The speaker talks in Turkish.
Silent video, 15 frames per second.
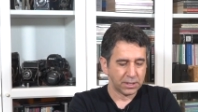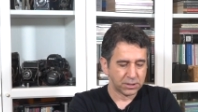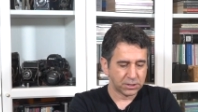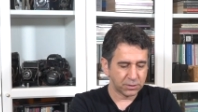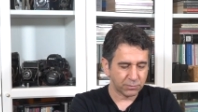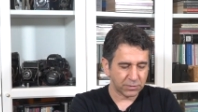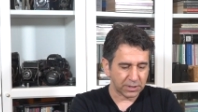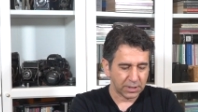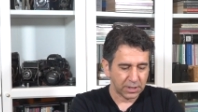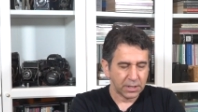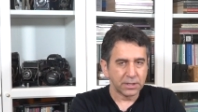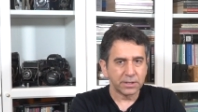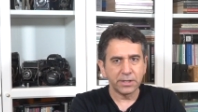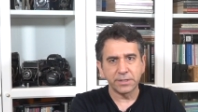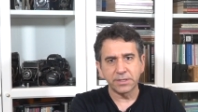Şimdi
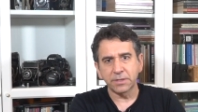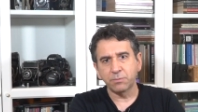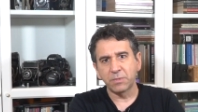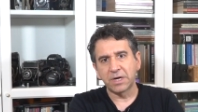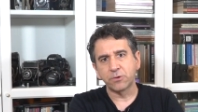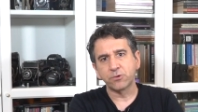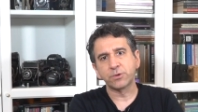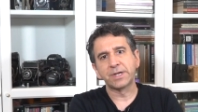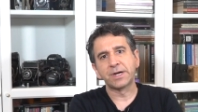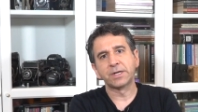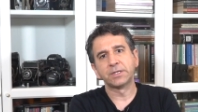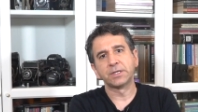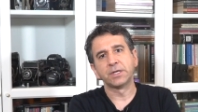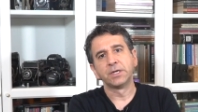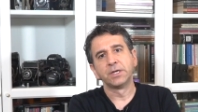klasik
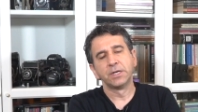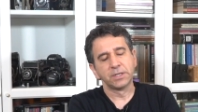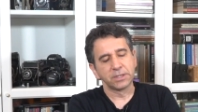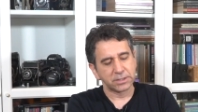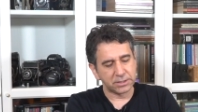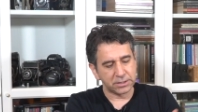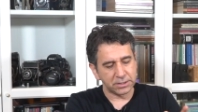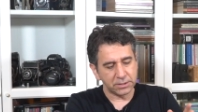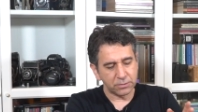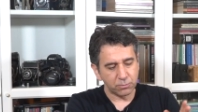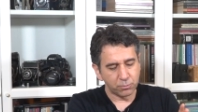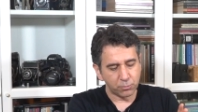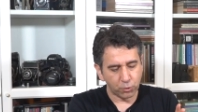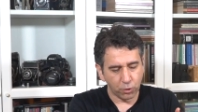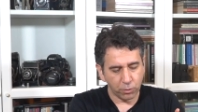mouse'larda ki
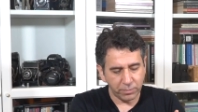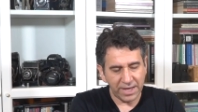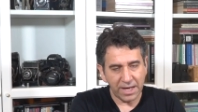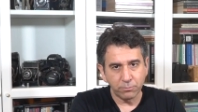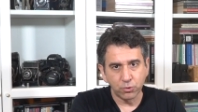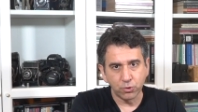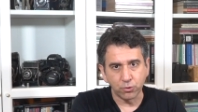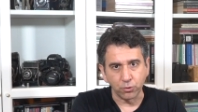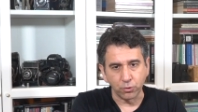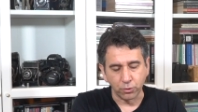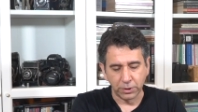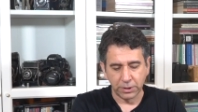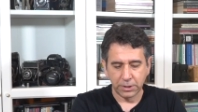problem şu.